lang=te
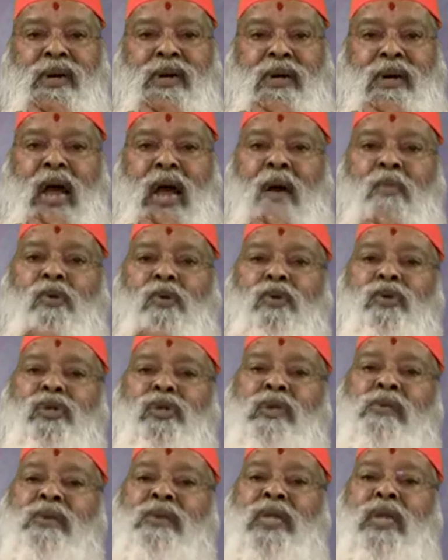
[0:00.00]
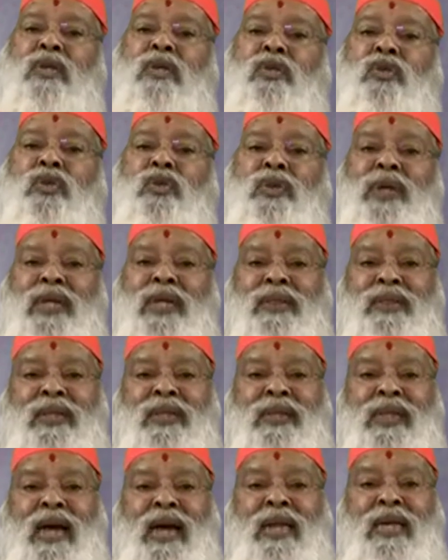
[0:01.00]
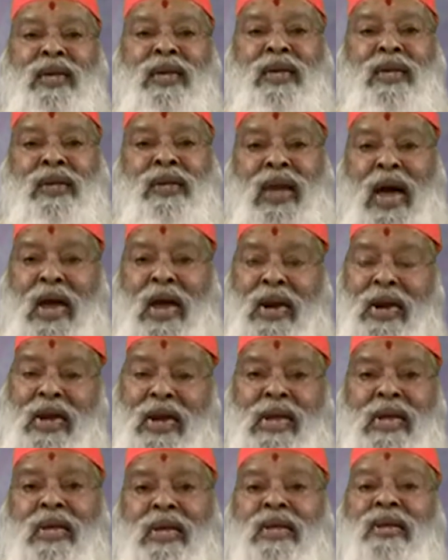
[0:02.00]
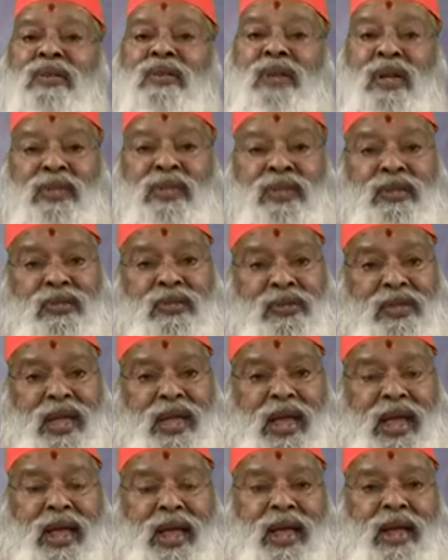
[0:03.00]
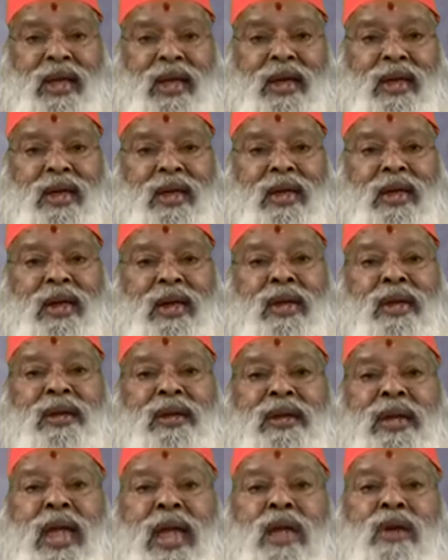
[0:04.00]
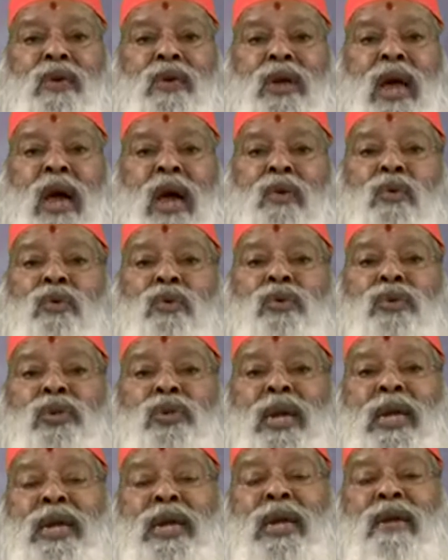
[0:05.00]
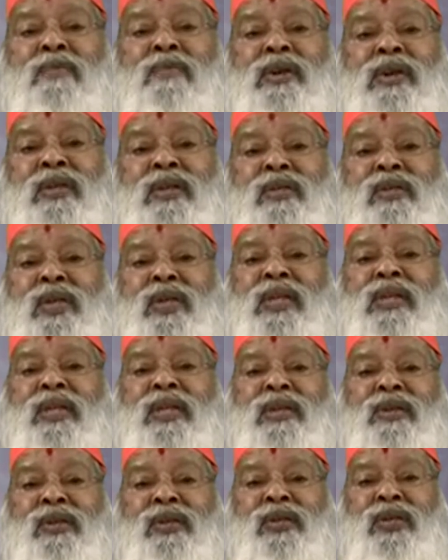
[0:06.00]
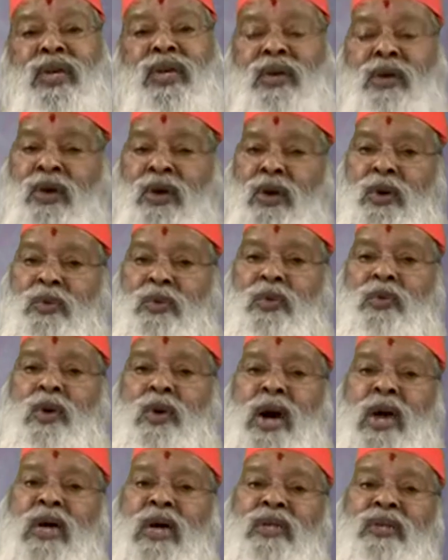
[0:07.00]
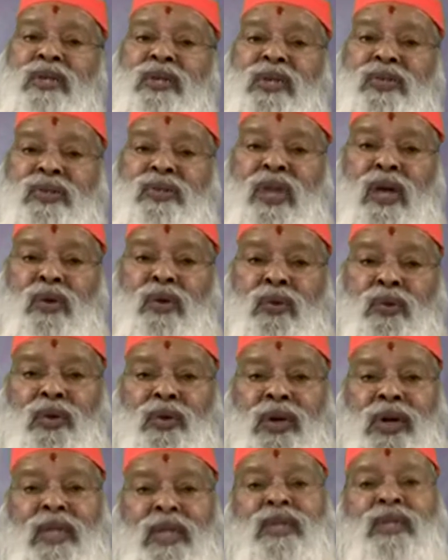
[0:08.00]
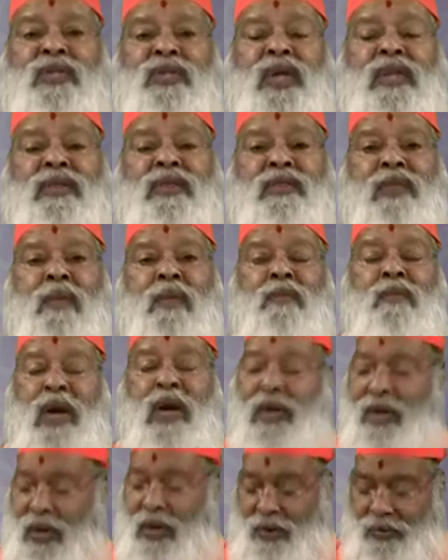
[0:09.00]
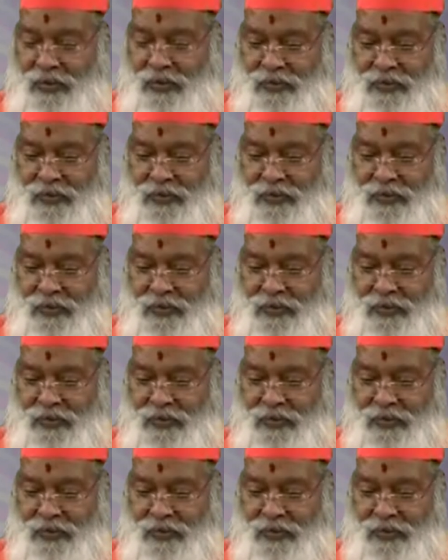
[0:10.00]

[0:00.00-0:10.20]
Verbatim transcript: రాముడు శివధనస్సును ఎత్తి దానికి నారిని సంధిస్తే నేను నా కూతురైనటువంటి సీతని ఇచ్చి వివాహం చేస్తాను ఇది సత్యం అన్నాడు